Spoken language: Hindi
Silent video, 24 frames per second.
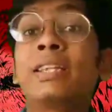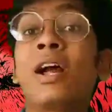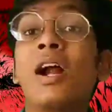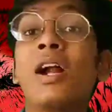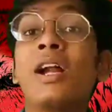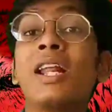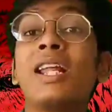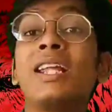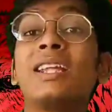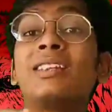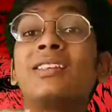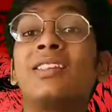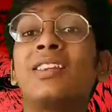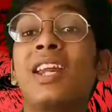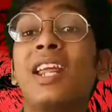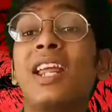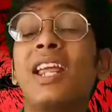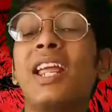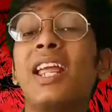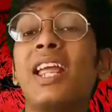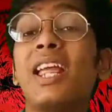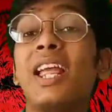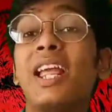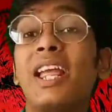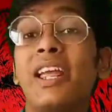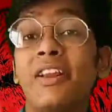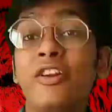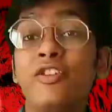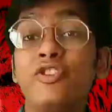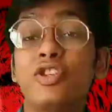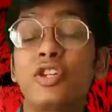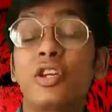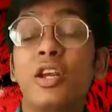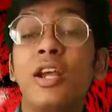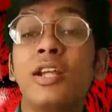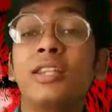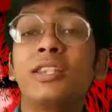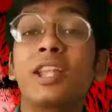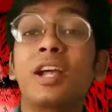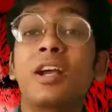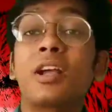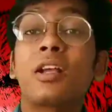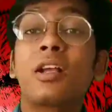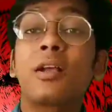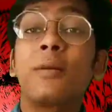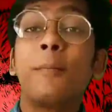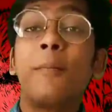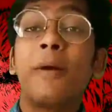33 इंच
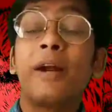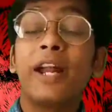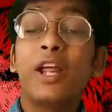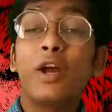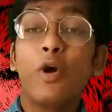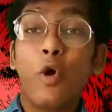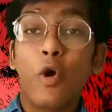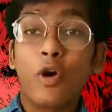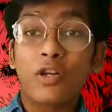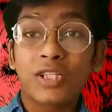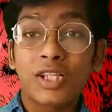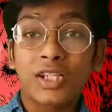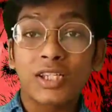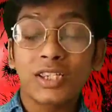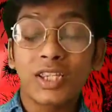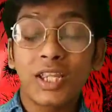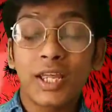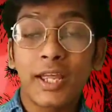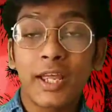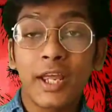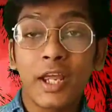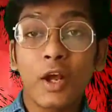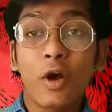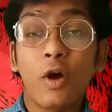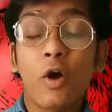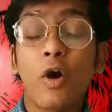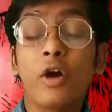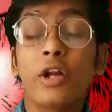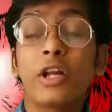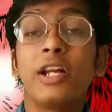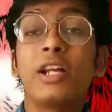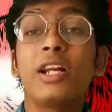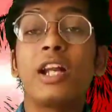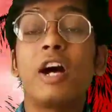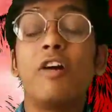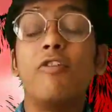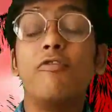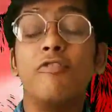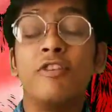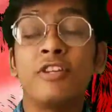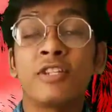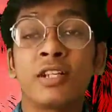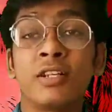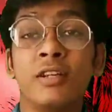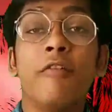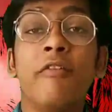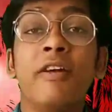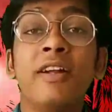तक बड़े हो सकते हैं और इनका
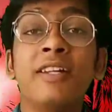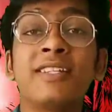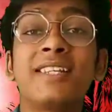वजन